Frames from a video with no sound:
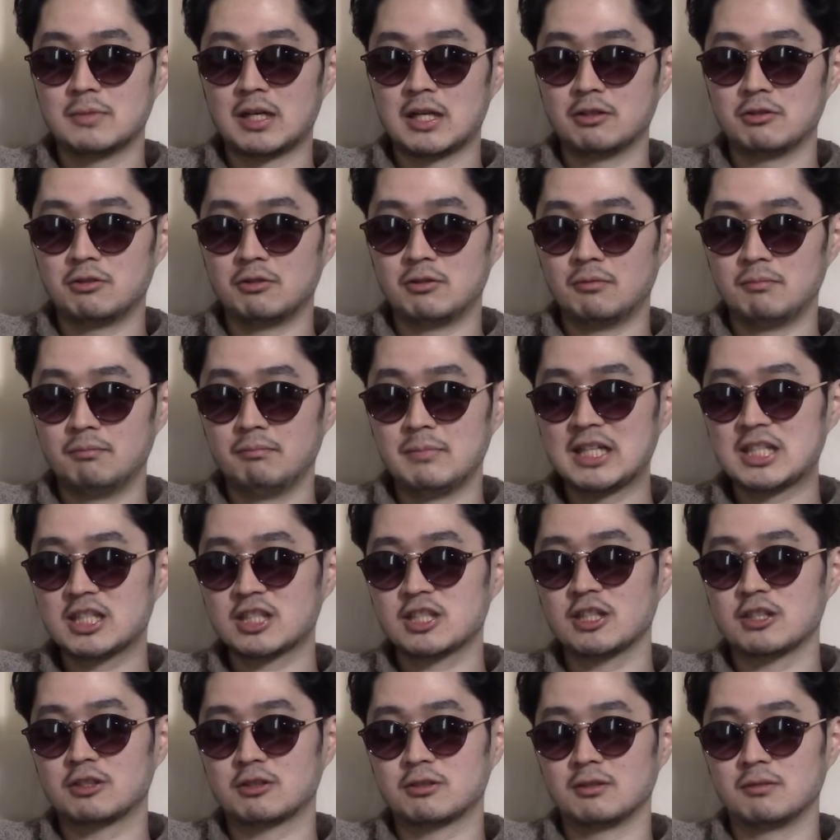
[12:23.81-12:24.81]
あの
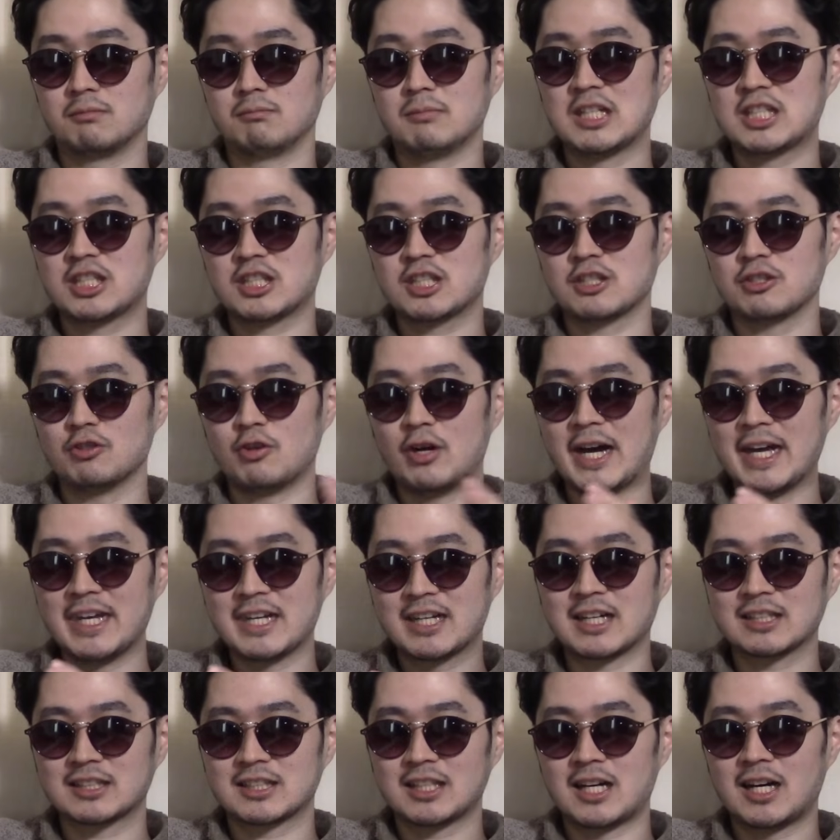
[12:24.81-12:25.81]
メッシメッシの
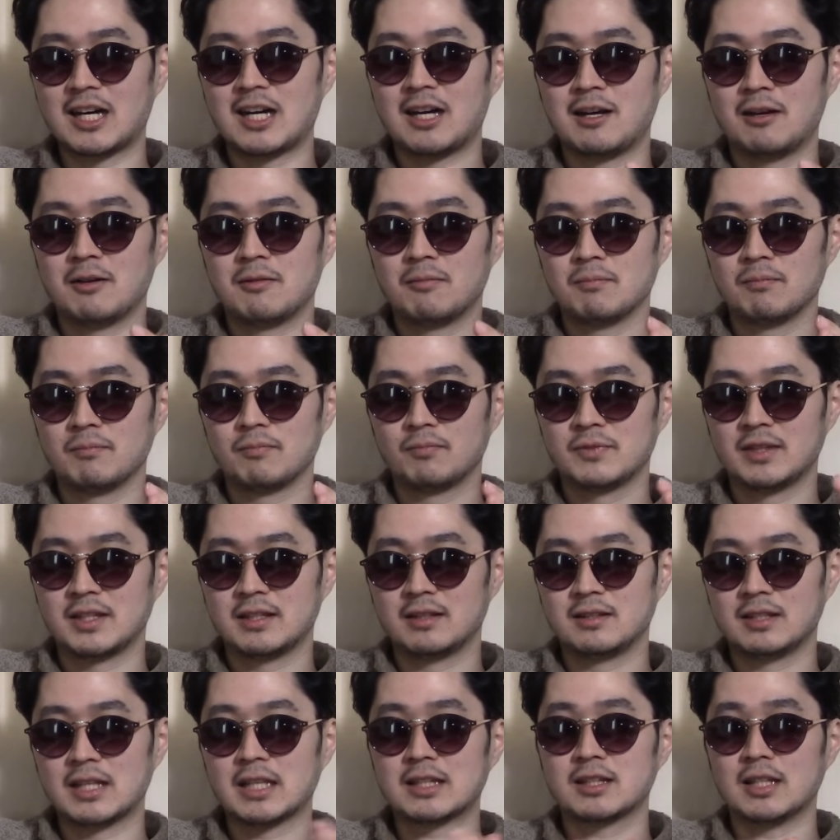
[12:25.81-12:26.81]
相方
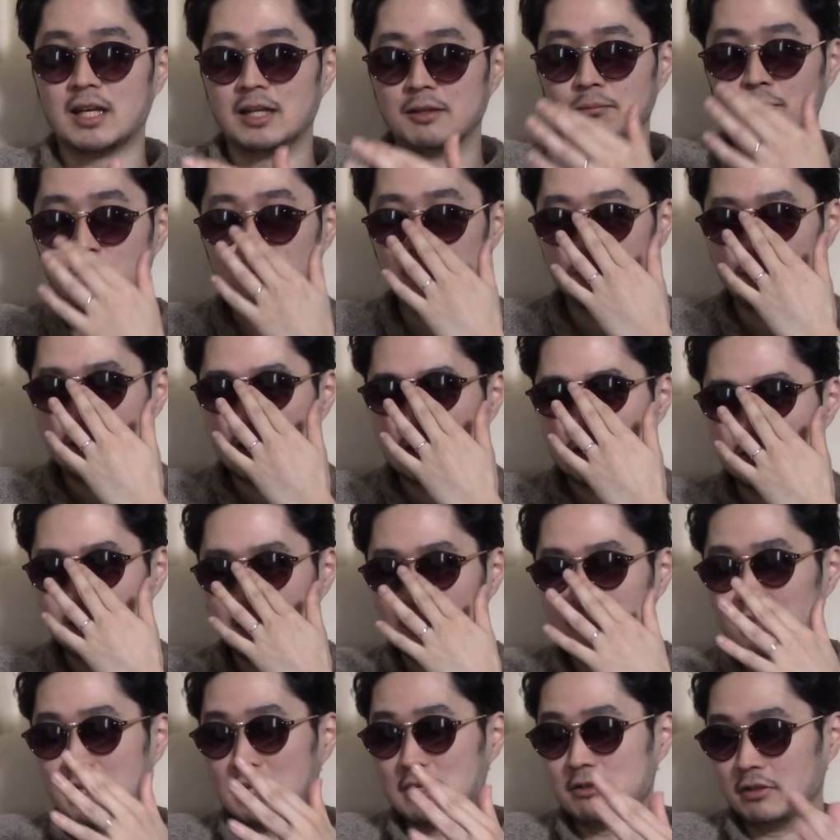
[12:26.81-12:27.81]
だった元
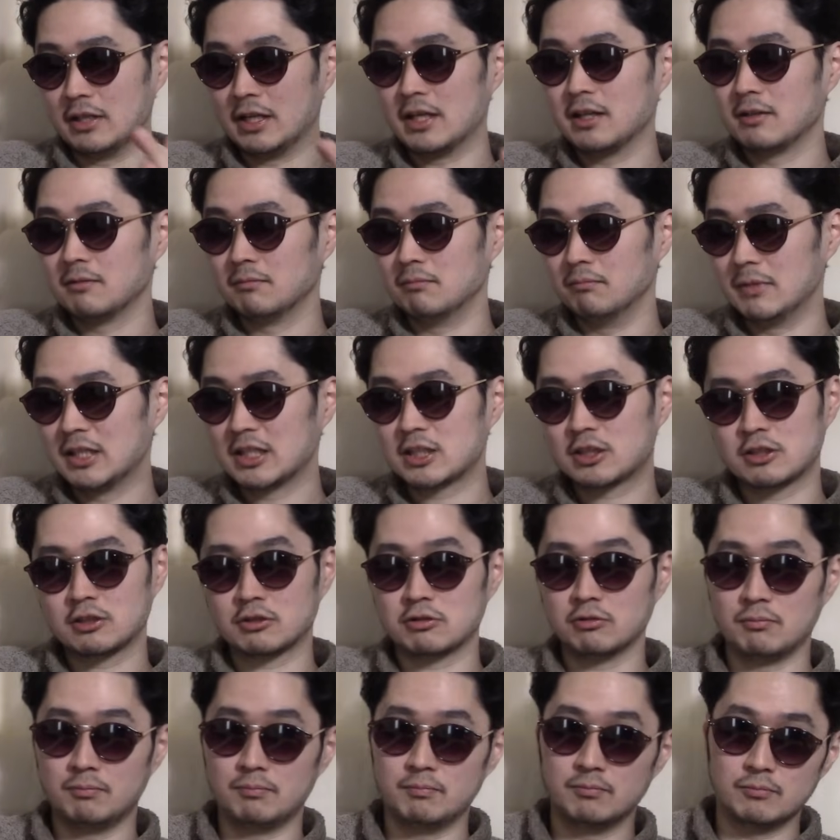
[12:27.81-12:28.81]
バルセロナのね、
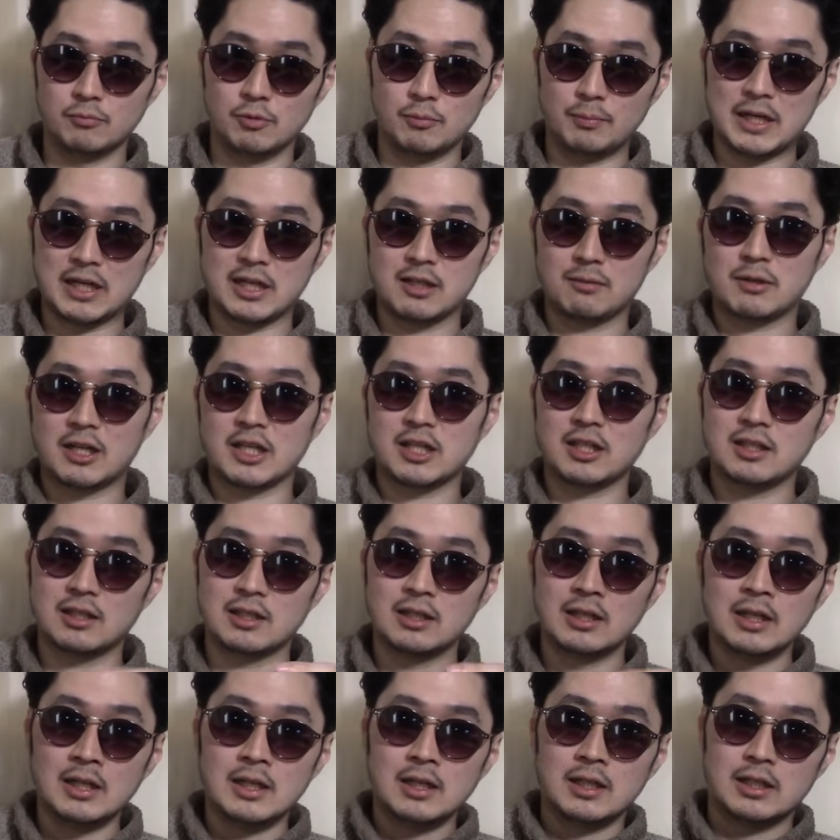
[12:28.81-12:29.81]
メッシともう
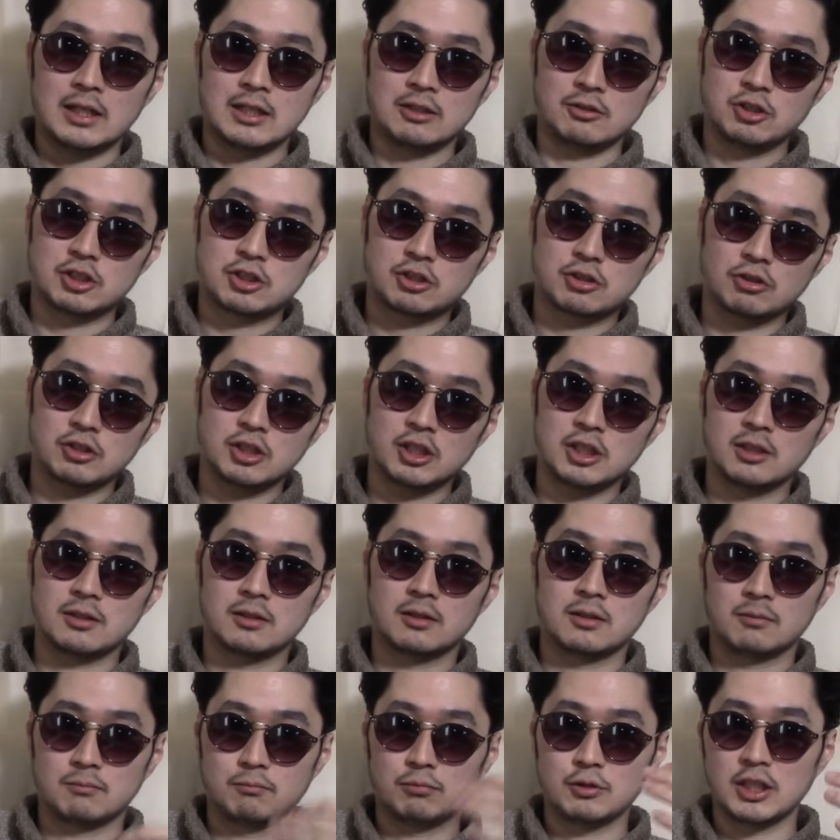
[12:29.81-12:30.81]
バリバリあの一緒に
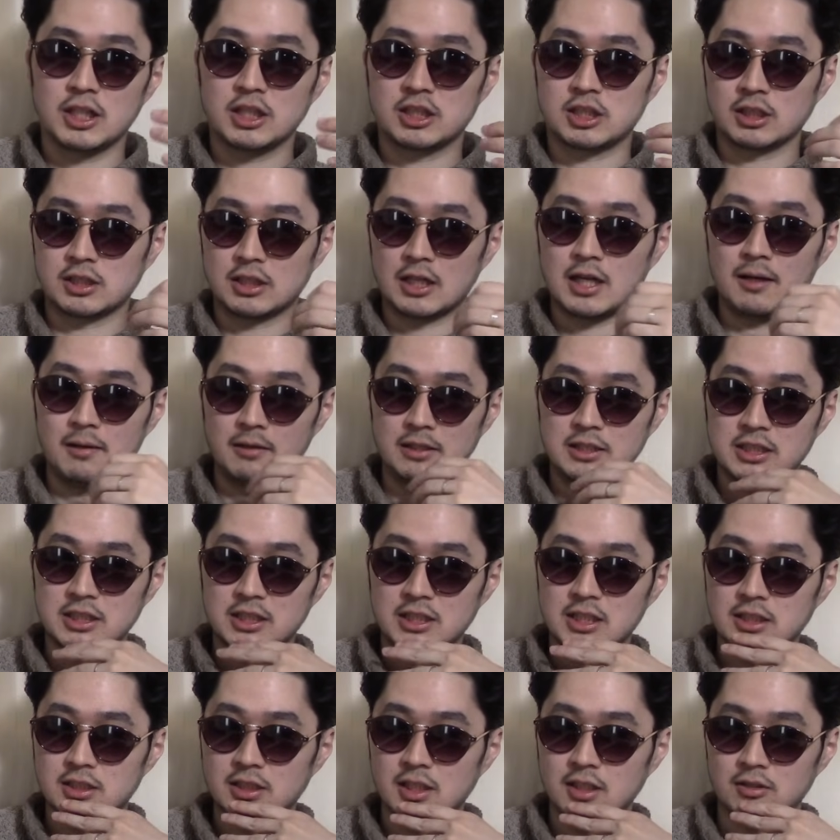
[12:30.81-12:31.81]
プレーしてた
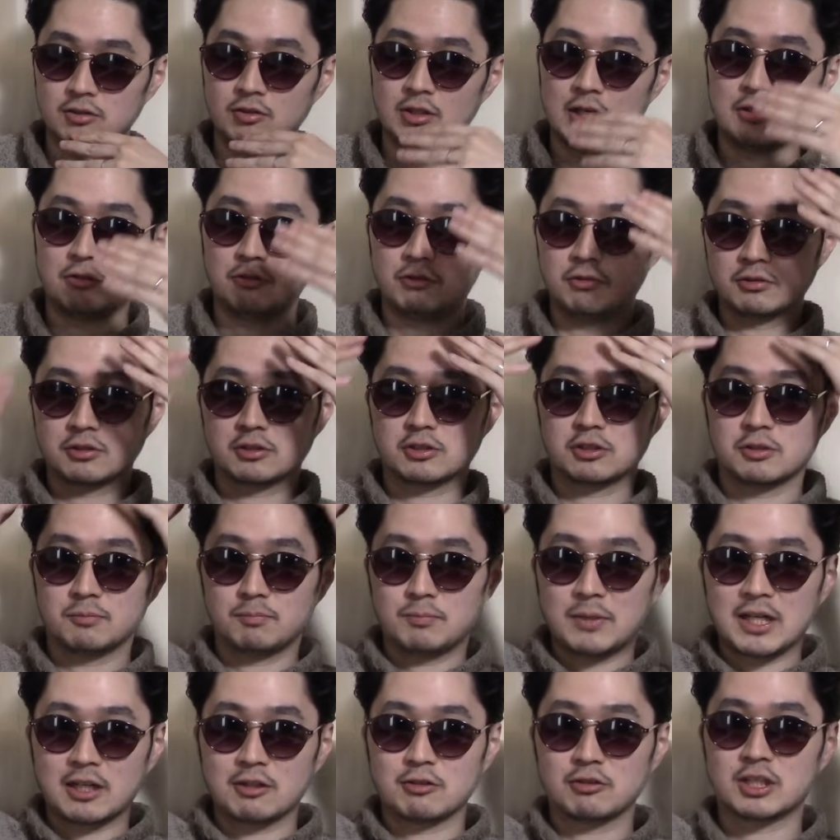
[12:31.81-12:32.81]
イニエスタっていうあのつるっ
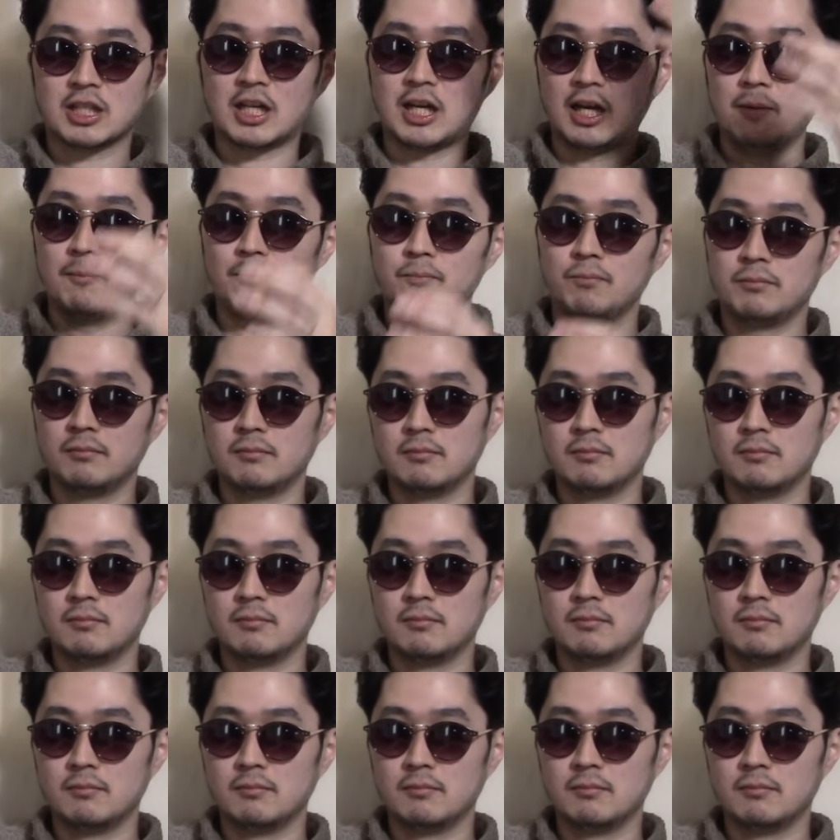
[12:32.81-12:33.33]
ぱげのさ、